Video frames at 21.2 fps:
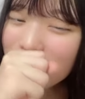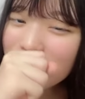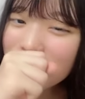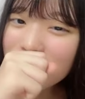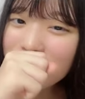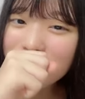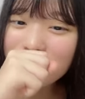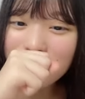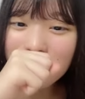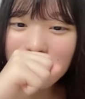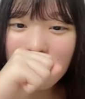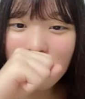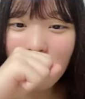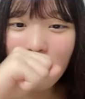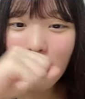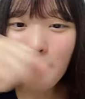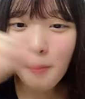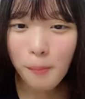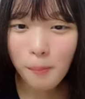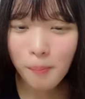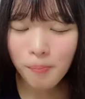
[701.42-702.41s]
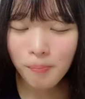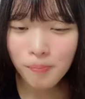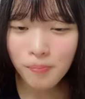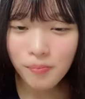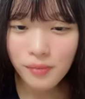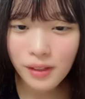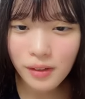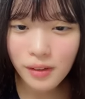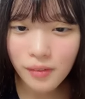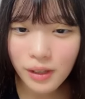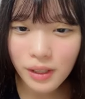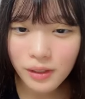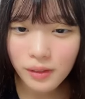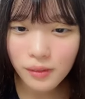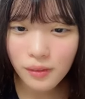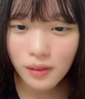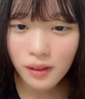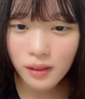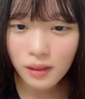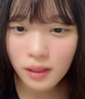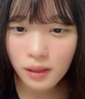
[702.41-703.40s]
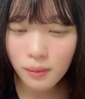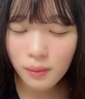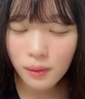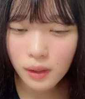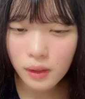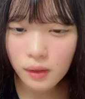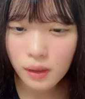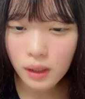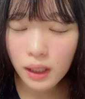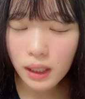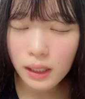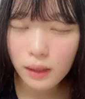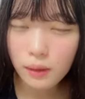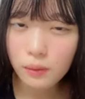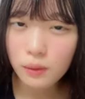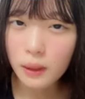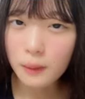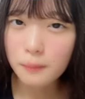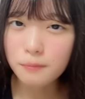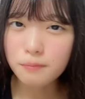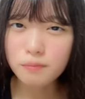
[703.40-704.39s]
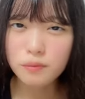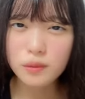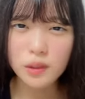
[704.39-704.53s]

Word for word: 確かにそりゃ名古屋でご飯食べる機会減るね